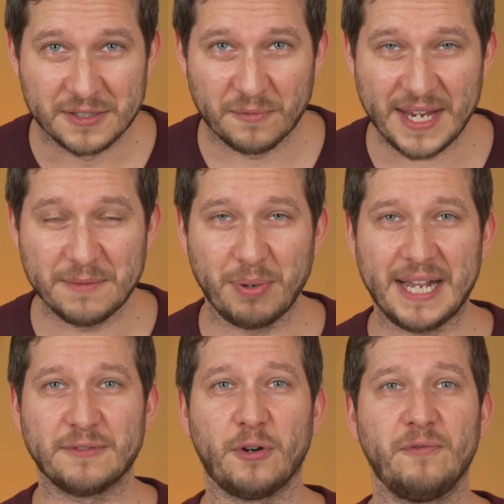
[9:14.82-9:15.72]
Zu welchem
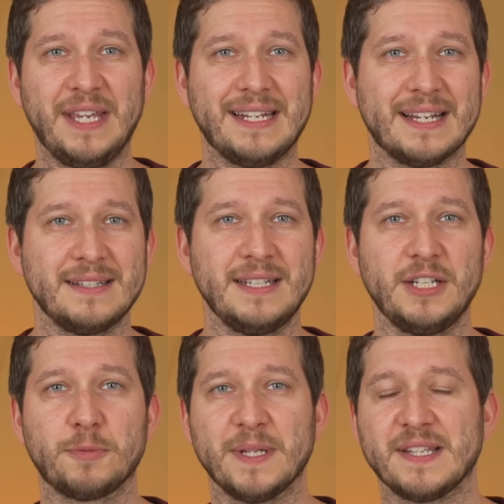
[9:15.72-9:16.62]
Preis VW dann
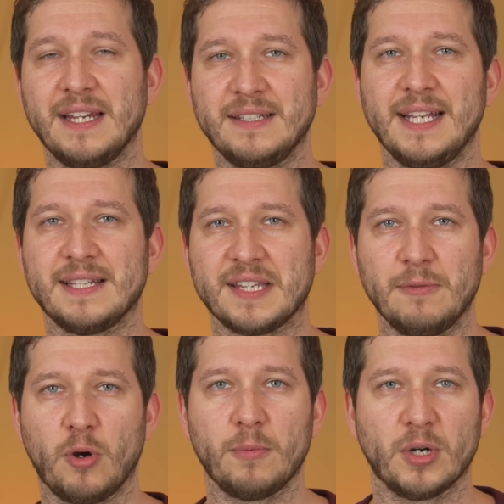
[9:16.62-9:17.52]
die spezielle
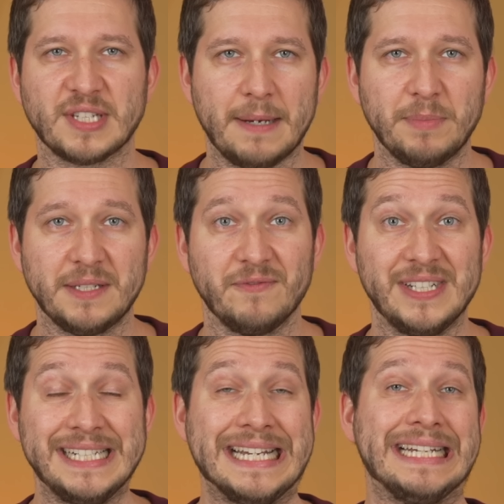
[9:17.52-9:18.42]
DC Wallbox anbieten
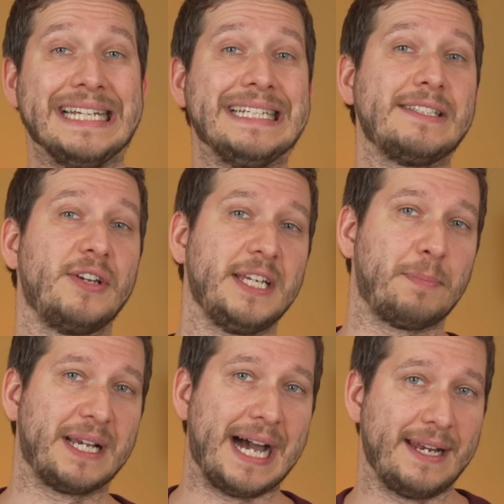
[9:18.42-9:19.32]
will, ist noch nicht
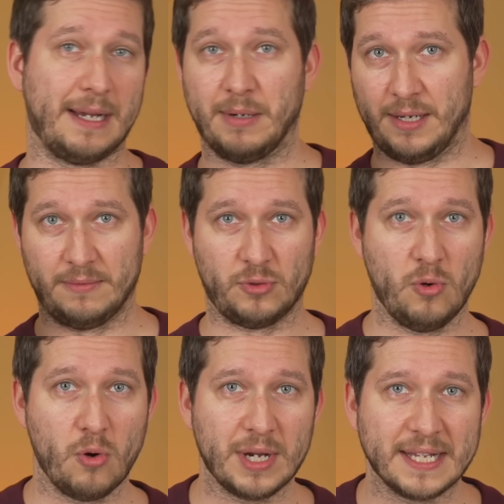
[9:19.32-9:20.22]
bekannt, aber so
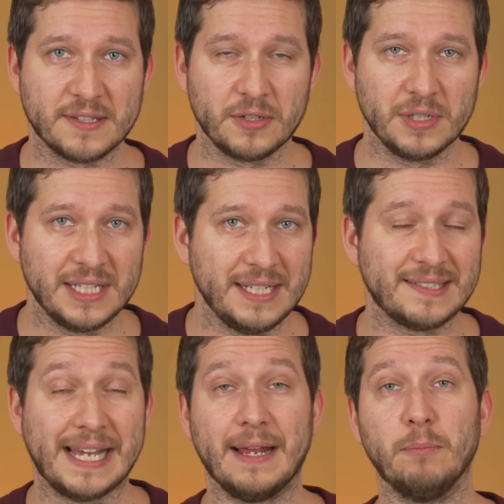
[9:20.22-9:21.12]
hoch kann es natürlich nicht
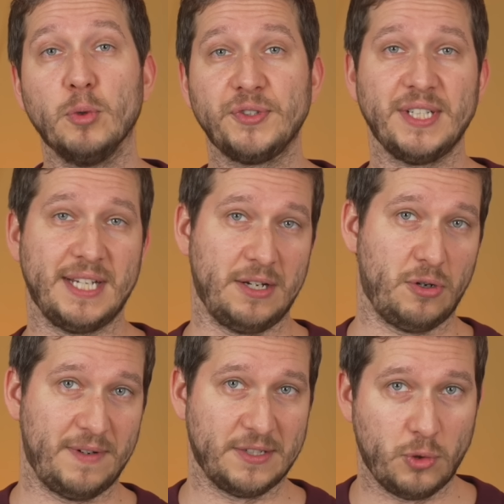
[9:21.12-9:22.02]
sein. Da muss sich ja
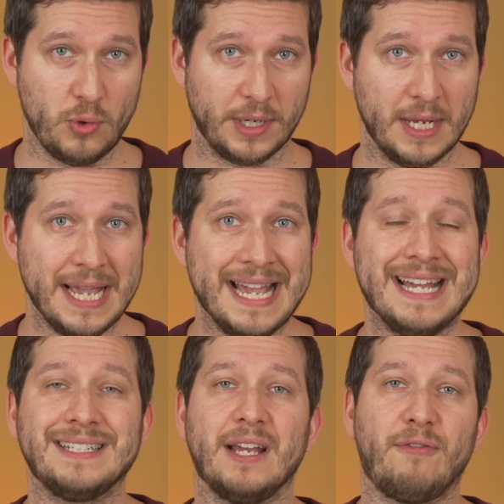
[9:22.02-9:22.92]
noch was tun.
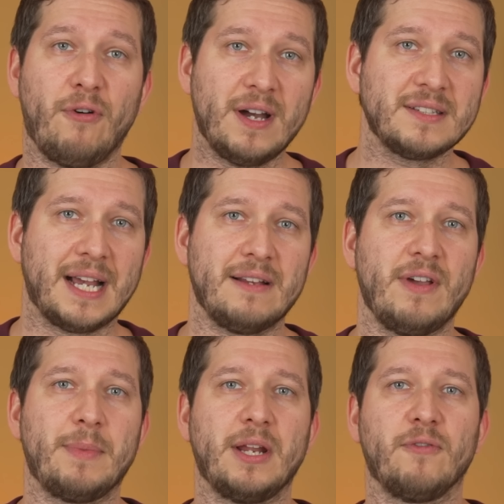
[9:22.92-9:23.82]
Der Vorteil,
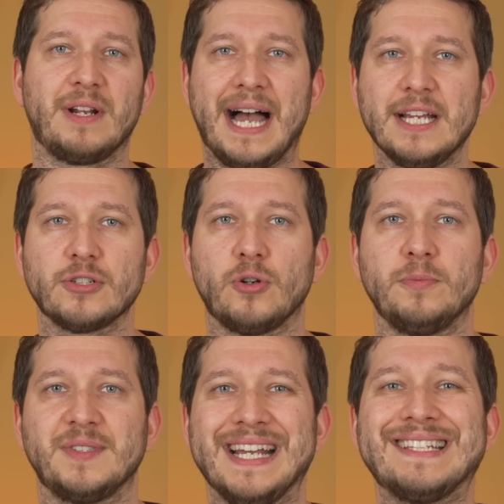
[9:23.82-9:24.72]
wenn man auf
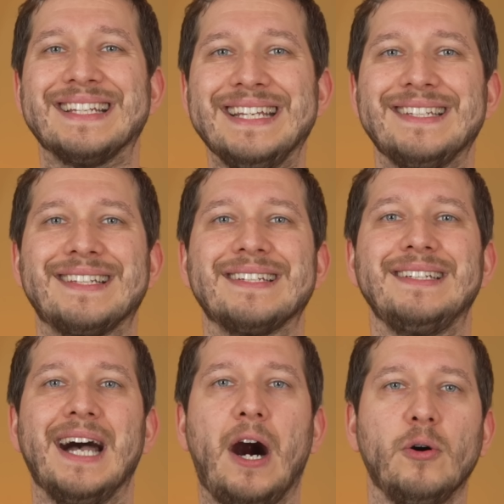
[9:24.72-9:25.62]
Gleichstrom setzt, ist, dass
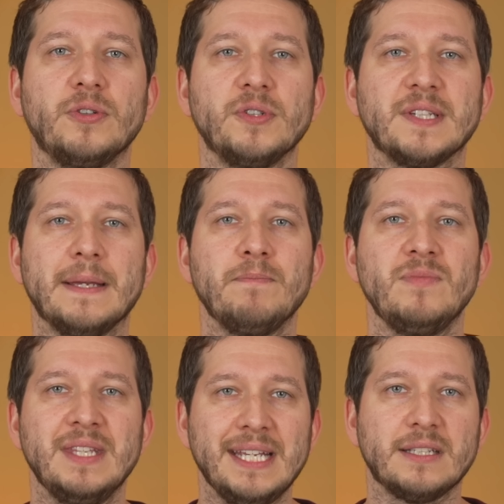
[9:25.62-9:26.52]
die Autos
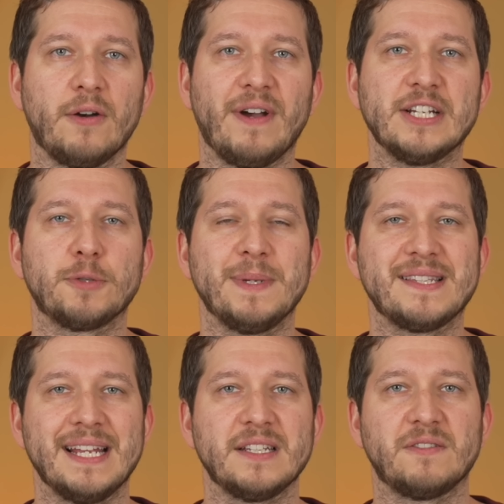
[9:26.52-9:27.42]
eben nicht auf ein
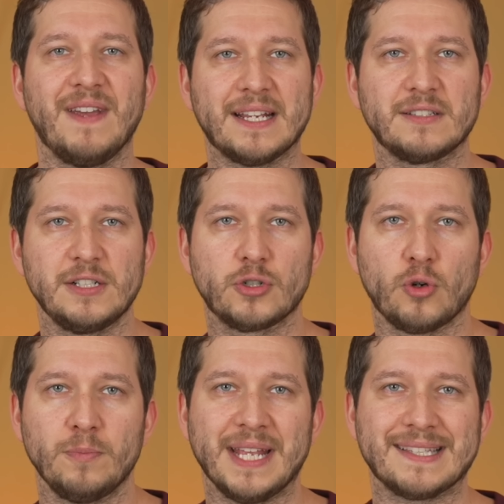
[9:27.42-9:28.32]
spezielles
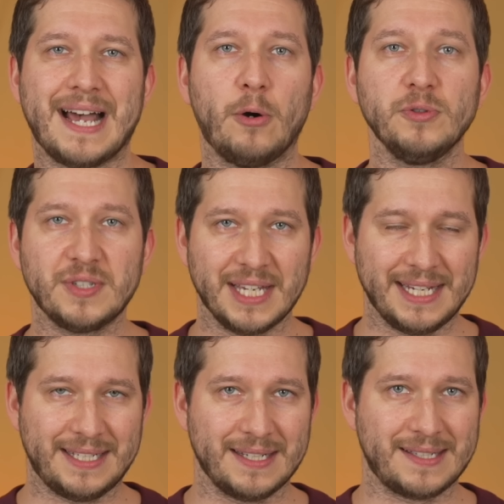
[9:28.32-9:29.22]
Wechselstromnetz
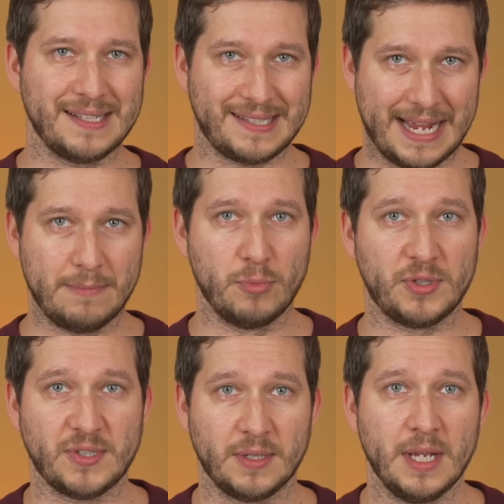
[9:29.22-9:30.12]
ausgerichtet sein
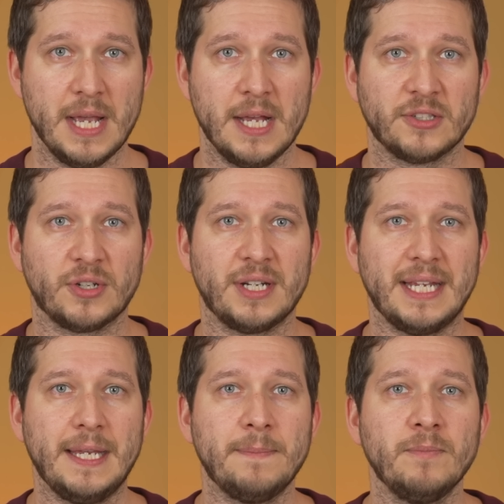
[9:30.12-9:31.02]
müssen, sondern
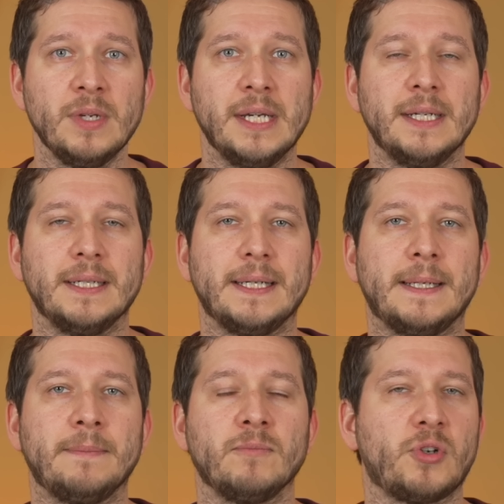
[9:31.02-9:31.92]
eben
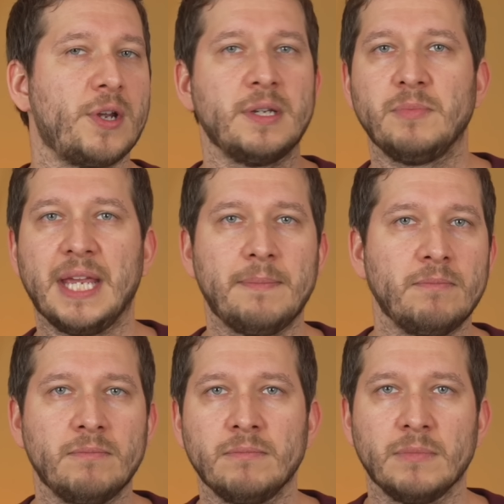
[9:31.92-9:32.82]
ähm, können in
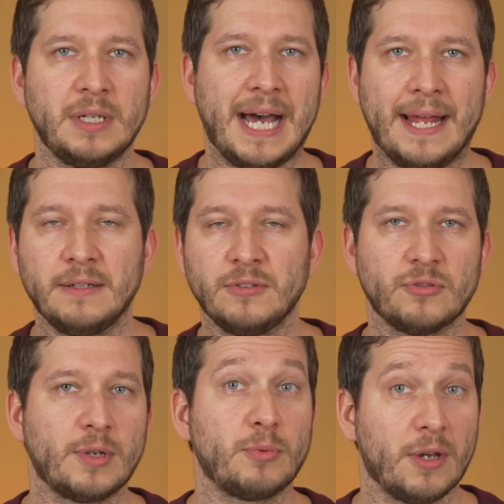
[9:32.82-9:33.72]
jedem Land,
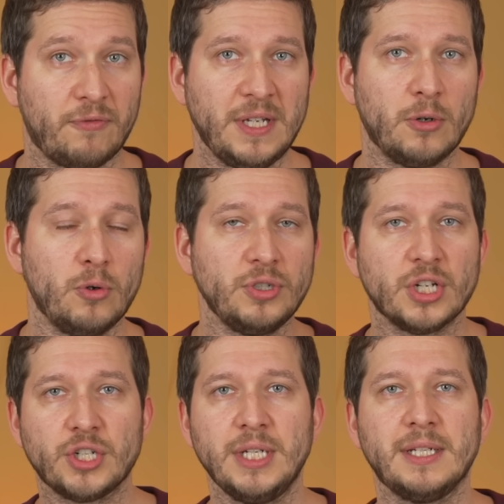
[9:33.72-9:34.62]
es gibt ja viele
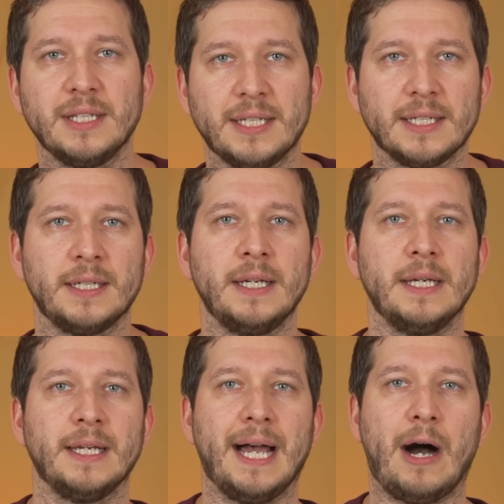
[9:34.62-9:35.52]
unterschiedliche
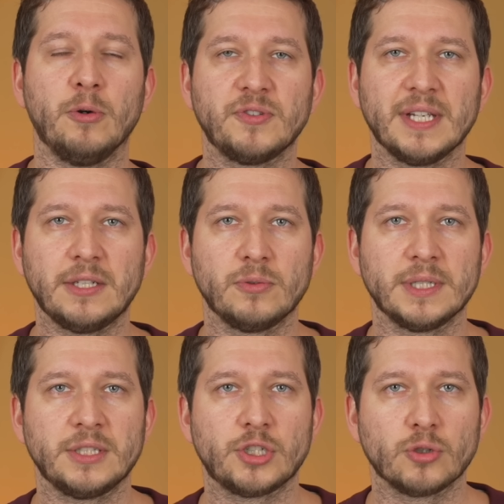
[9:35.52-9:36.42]
ja,
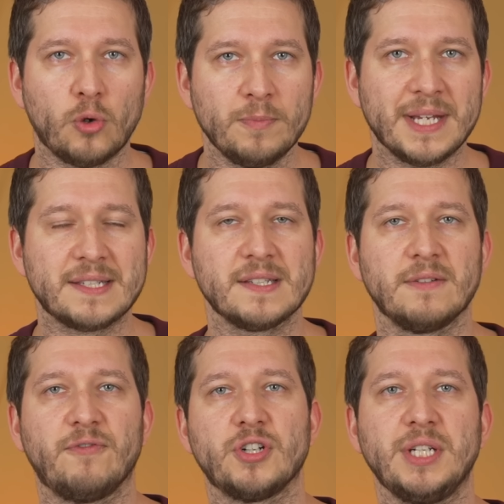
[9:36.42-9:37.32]
Ausrichtungen des Stromnetzes
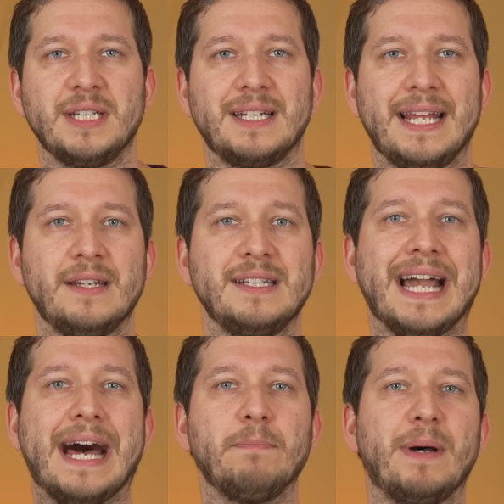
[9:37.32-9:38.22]
in verschiedenen Ländern,
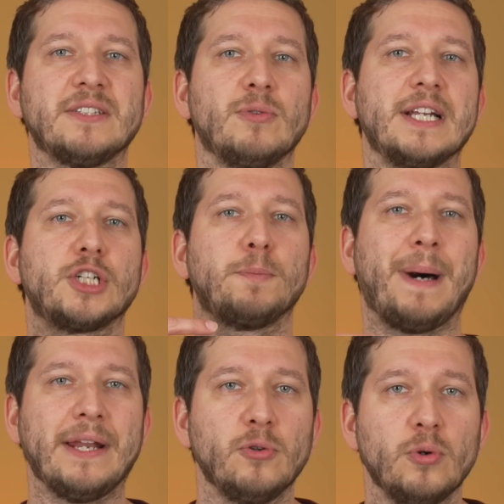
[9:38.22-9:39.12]
die Anpassung an
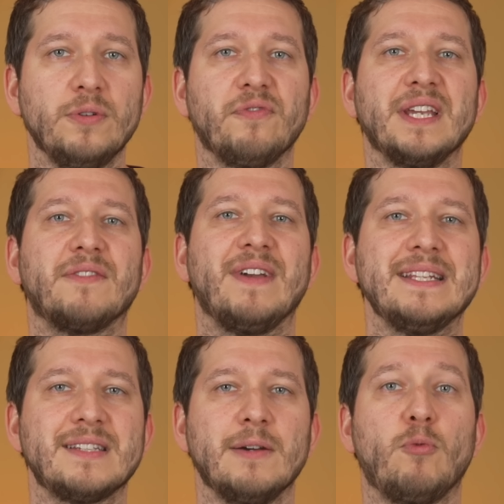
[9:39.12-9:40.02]
Spannung und
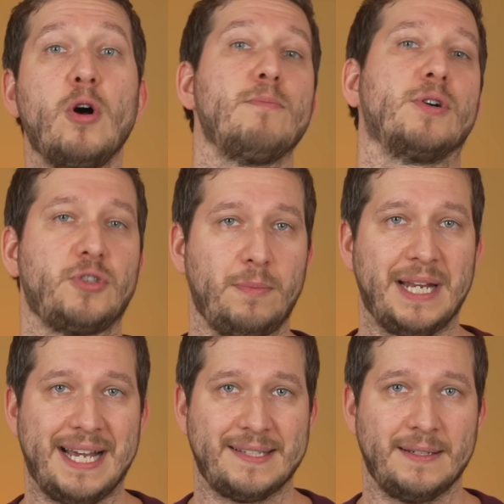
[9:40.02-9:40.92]
Frequenz der Wallbox
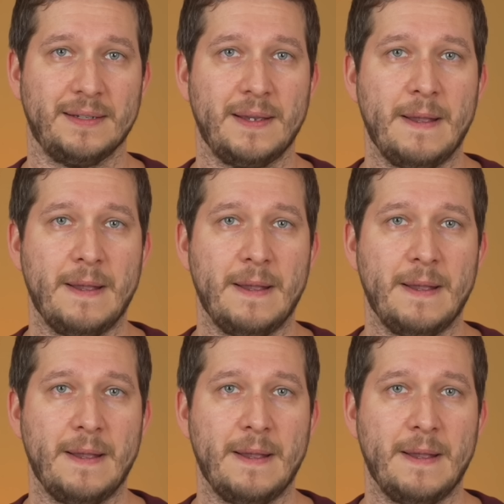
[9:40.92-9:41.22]
überlassen.